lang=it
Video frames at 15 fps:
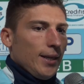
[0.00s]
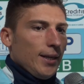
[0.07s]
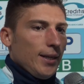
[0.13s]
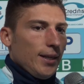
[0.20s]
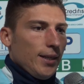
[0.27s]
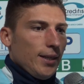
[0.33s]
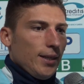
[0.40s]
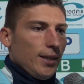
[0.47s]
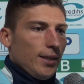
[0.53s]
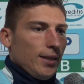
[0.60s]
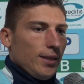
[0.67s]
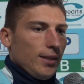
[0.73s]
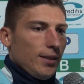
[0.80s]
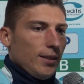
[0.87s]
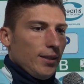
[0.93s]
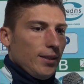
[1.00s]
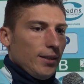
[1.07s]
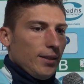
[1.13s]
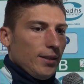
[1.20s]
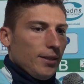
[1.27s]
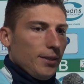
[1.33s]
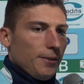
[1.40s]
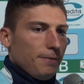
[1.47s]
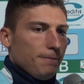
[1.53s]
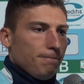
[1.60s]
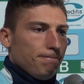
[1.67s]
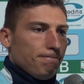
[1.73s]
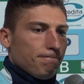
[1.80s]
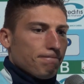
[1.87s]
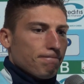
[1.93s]
e
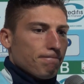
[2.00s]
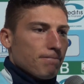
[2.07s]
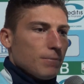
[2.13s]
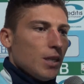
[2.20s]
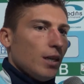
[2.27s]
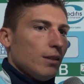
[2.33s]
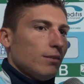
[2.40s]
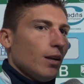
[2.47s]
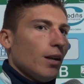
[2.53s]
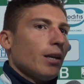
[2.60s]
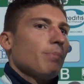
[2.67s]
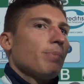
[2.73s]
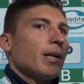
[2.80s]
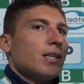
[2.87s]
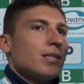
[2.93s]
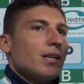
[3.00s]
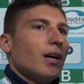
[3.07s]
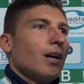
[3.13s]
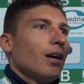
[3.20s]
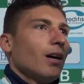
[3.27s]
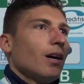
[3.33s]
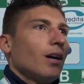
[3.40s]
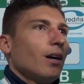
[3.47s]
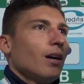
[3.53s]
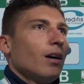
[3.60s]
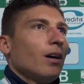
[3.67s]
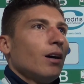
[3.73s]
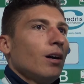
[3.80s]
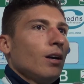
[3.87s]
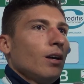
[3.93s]
niente, la
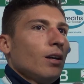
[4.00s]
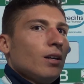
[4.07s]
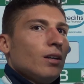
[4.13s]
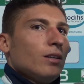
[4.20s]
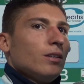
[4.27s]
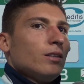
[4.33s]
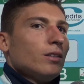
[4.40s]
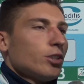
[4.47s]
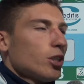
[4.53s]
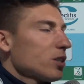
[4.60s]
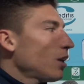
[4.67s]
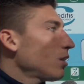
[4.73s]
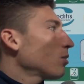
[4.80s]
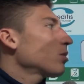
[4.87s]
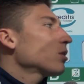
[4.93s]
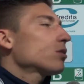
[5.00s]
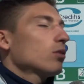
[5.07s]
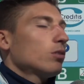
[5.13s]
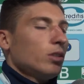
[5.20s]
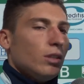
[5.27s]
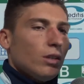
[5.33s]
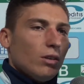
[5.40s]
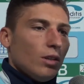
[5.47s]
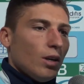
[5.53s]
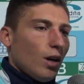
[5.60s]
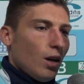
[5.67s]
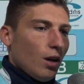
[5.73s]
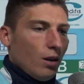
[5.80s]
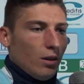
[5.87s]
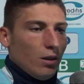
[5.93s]
ripresa eh, c'è stato questo tiro
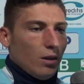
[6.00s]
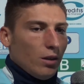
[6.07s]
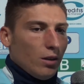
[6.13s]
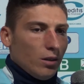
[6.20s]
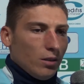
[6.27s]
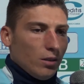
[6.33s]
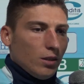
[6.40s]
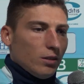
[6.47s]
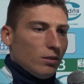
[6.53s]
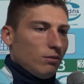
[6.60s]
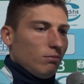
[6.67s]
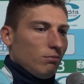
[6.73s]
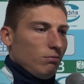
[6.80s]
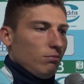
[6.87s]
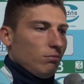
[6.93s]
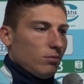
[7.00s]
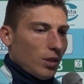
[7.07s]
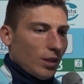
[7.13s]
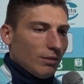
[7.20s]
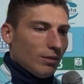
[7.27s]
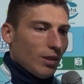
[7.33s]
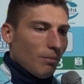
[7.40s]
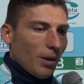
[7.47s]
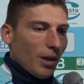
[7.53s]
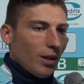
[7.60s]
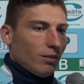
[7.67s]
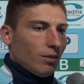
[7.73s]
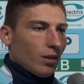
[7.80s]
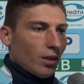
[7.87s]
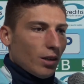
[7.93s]
da, da 30
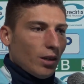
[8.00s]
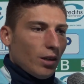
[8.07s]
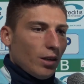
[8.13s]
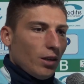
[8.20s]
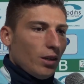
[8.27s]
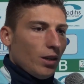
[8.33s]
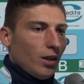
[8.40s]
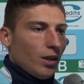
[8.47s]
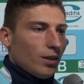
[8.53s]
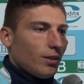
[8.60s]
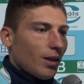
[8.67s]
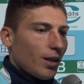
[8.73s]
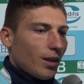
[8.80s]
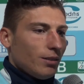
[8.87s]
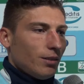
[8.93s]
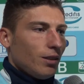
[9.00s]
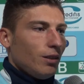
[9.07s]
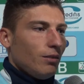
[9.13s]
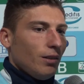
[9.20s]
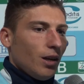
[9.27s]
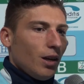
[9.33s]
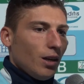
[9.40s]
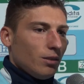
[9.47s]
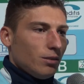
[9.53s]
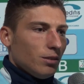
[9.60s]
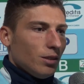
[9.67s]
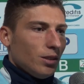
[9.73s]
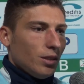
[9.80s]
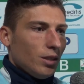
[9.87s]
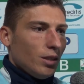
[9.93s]
metri che l'attaccante ha deviato
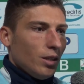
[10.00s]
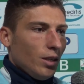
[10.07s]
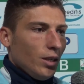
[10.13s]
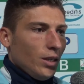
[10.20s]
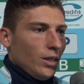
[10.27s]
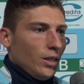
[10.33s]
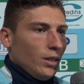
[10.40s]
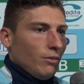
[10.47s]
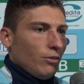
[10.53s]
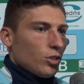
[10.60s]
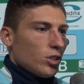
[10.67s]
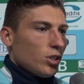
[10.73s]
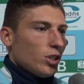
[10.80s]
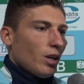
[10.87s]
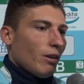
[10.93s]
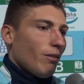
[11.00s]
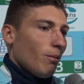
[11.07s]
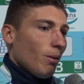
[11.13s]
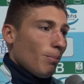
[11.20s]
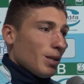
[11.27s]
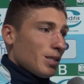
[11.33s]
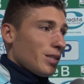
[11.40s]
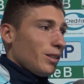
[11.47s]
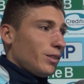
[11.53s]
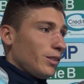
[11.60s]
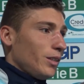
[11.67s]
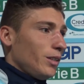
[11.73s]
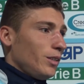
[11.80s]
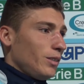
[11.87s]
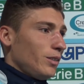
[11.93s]
e forse ci eravamo
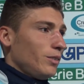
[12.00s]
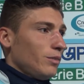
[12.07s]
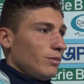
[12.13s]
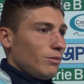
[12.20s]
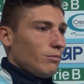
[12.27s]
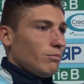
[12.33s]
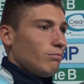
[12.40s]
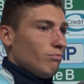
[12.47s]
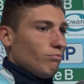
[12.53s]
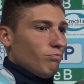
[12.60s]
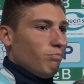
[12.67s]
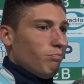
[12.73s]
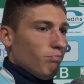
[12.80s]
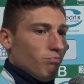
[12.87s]
abbassati un,